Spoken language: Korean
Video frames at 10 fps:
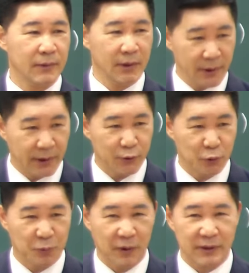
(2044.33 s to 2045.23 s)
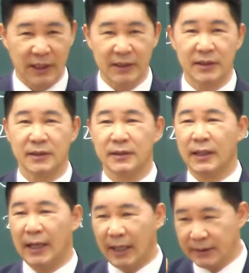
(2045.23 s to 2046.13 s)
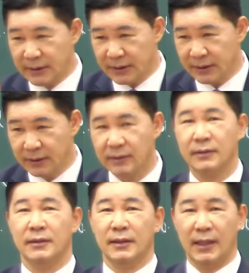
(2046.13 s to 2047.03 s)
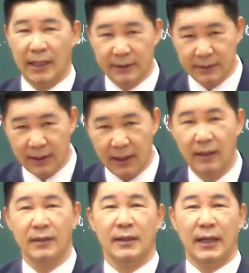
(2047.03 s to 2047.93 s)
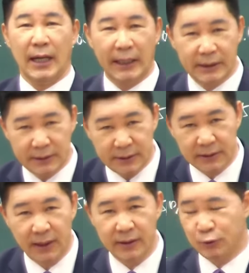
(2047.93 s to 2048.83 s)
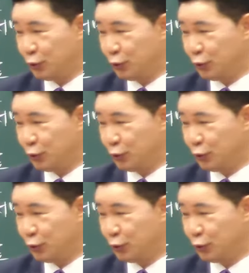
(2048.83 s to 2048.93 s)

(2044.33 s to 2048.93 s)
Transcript: 이렇게 축복하 당신은 한 지역 한 나라 한 시에 살리는